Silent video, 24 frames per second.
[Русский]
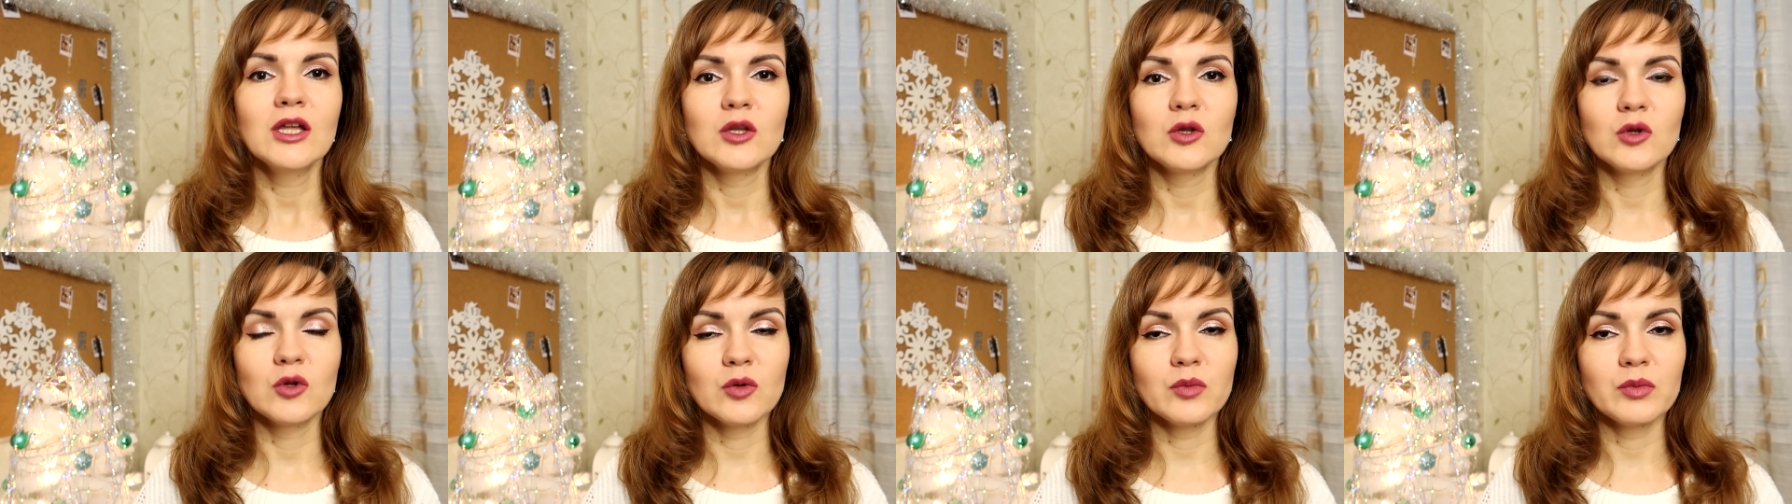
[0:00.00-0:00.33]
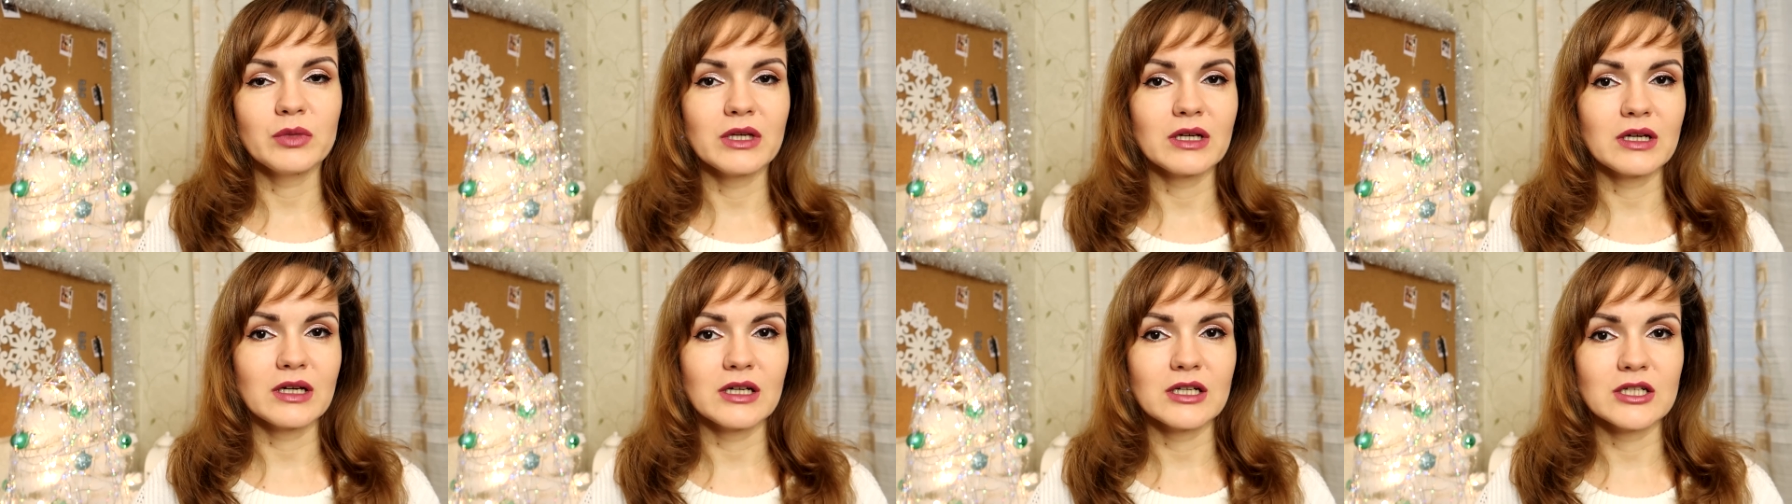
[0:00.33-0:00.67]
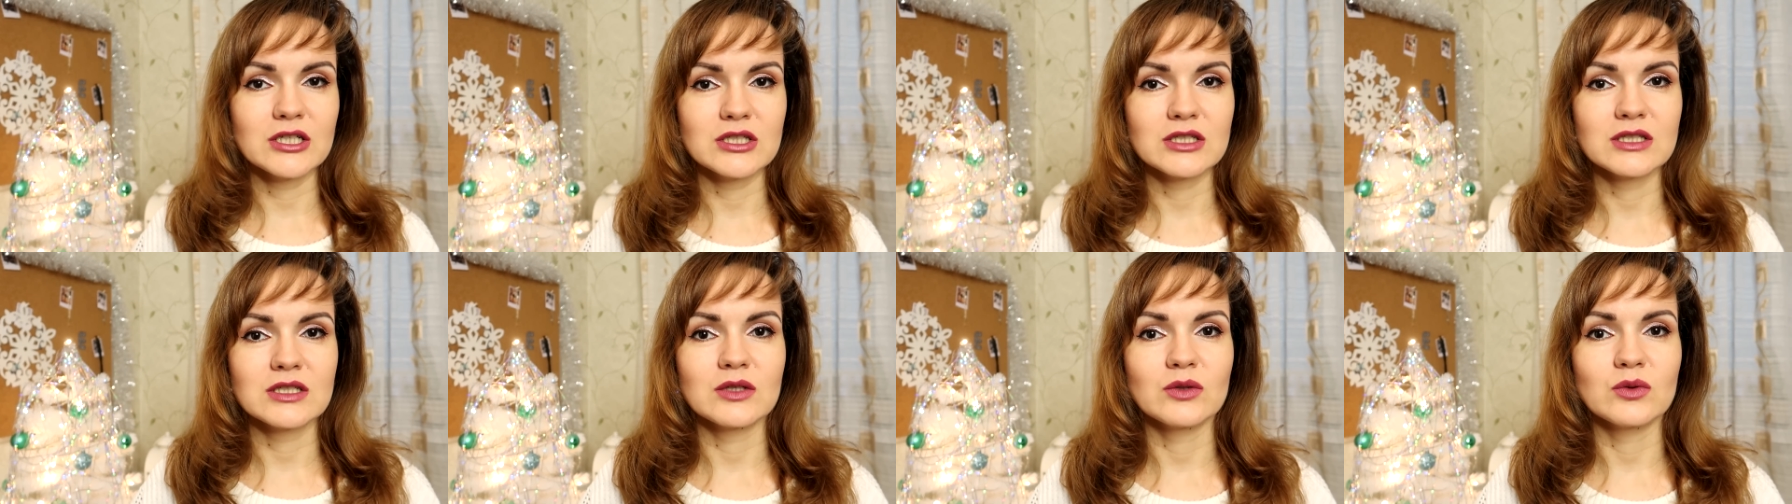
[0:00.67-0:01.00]
но мне
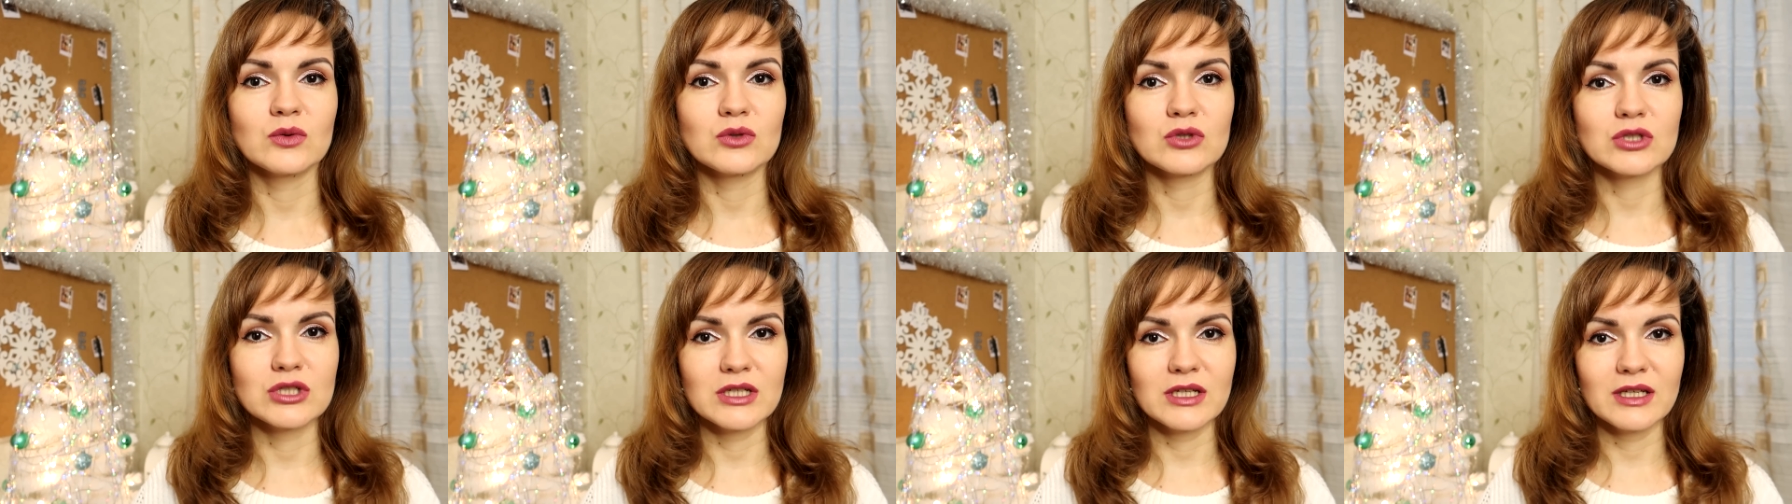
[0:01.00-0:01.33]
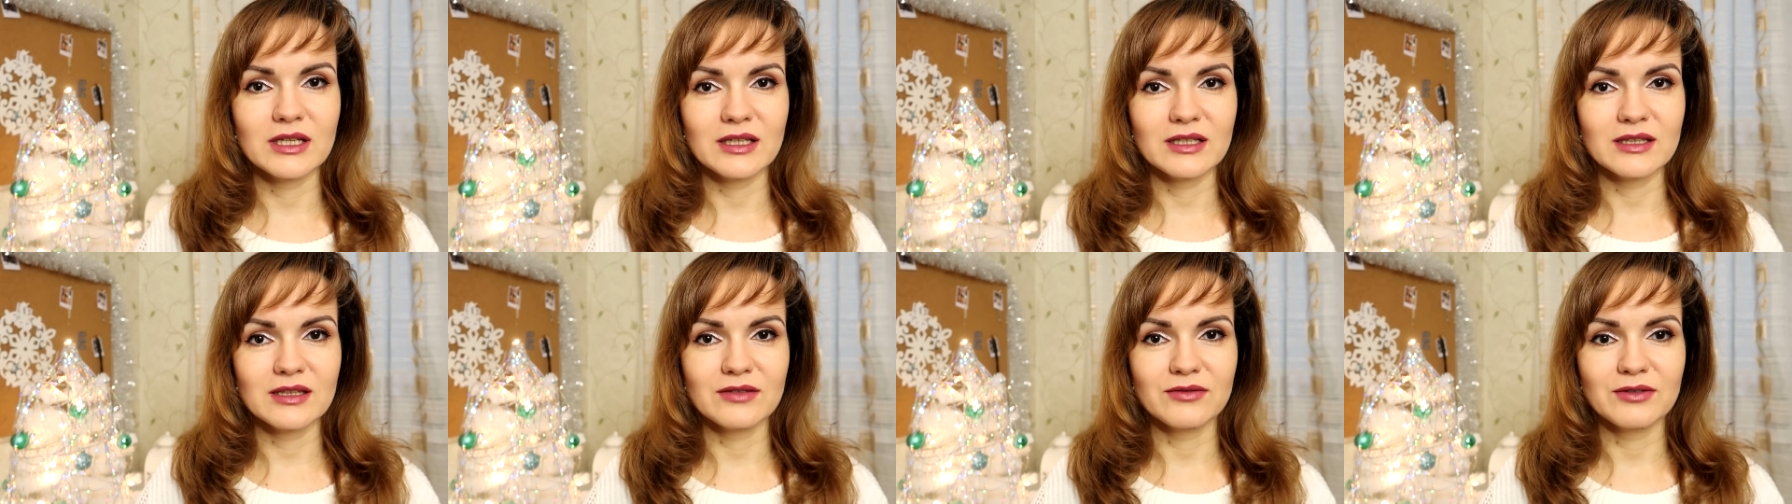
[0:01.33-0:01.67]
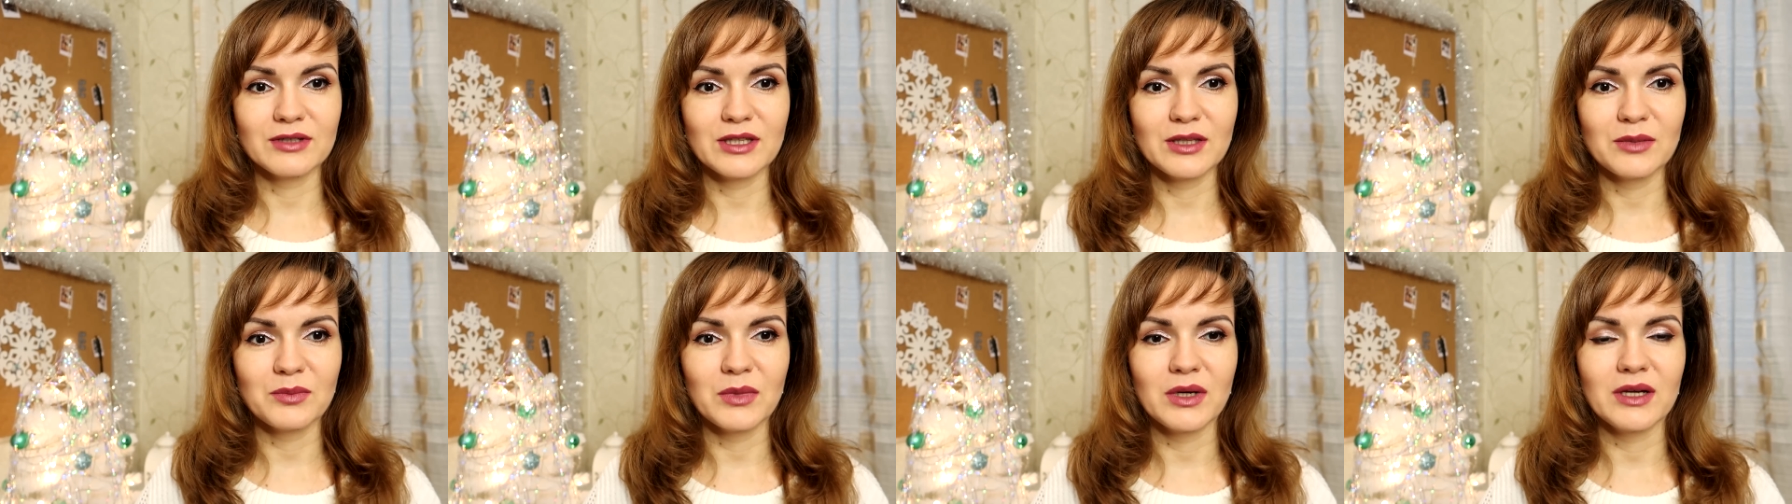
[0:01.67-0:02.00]
кажется, уже этого
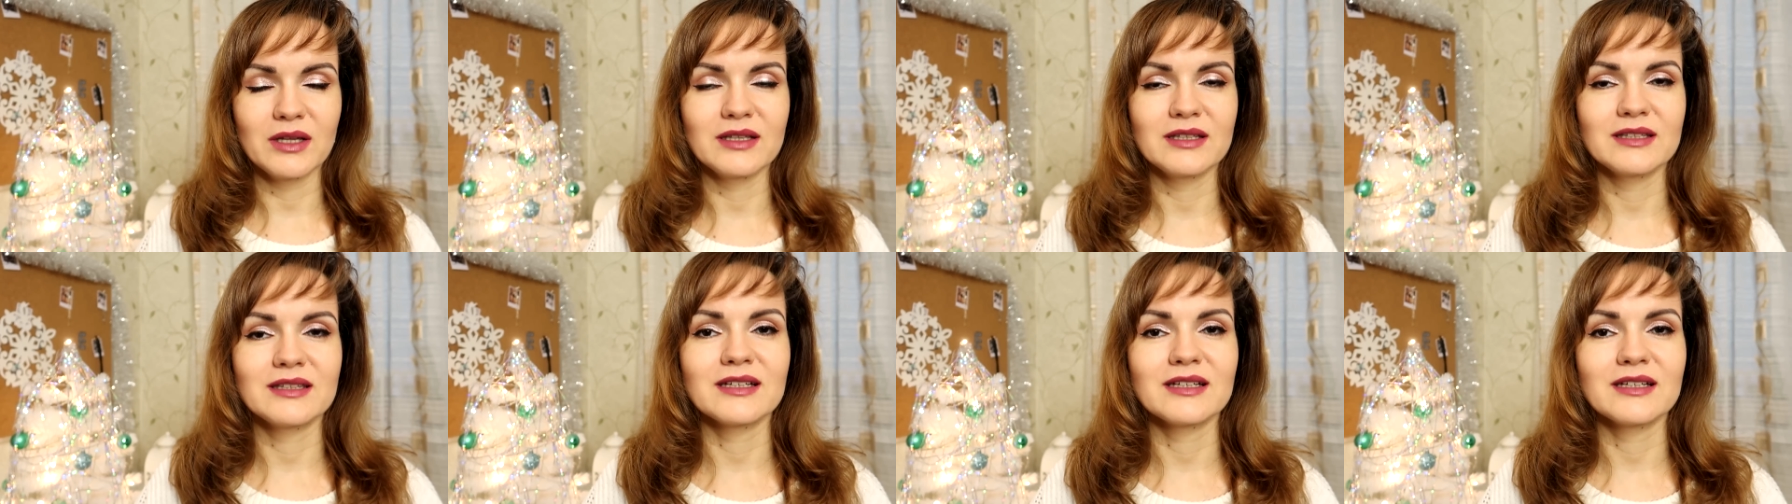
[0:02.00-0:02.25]
немало.